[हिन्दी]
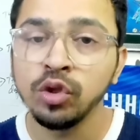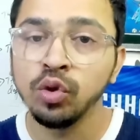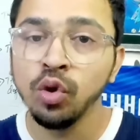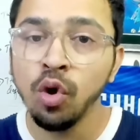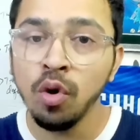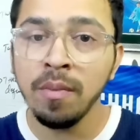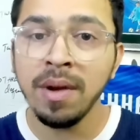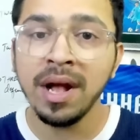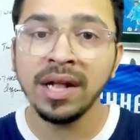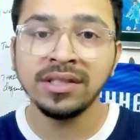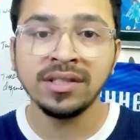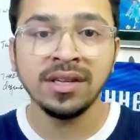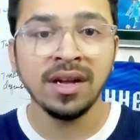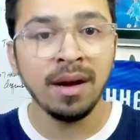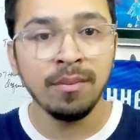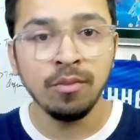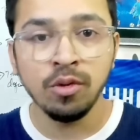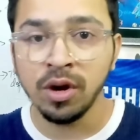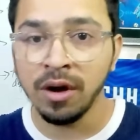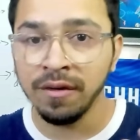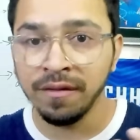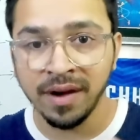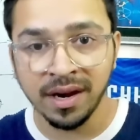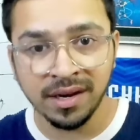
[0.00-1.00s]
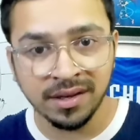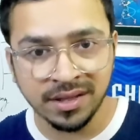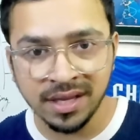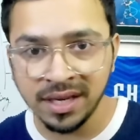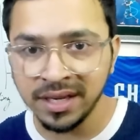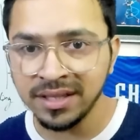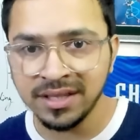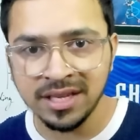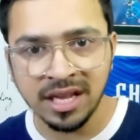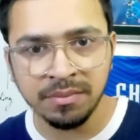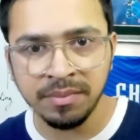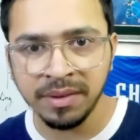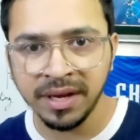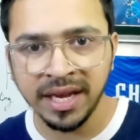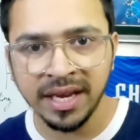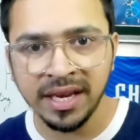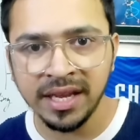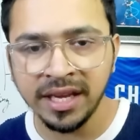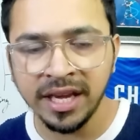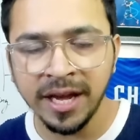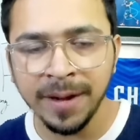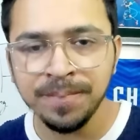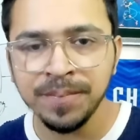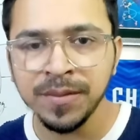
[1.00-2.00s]
दो मैच हम लोग अफगानिस्तान के साथ में
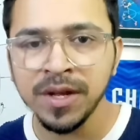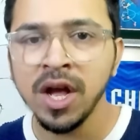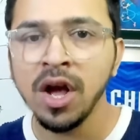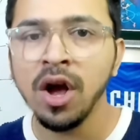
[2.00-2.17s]
खेलेंगे